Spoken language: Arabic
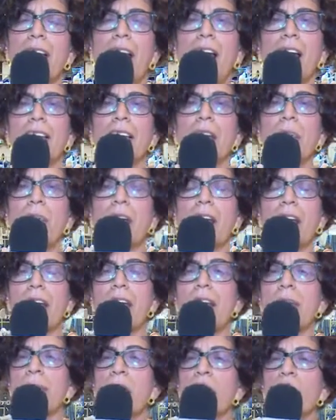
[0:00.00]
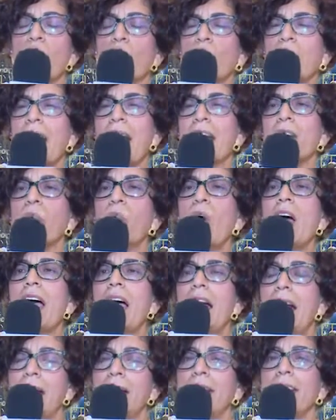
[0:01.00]
إشي لحنا إبراهيم إنه كان
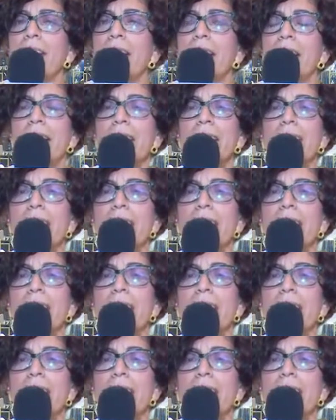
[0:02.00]
واحد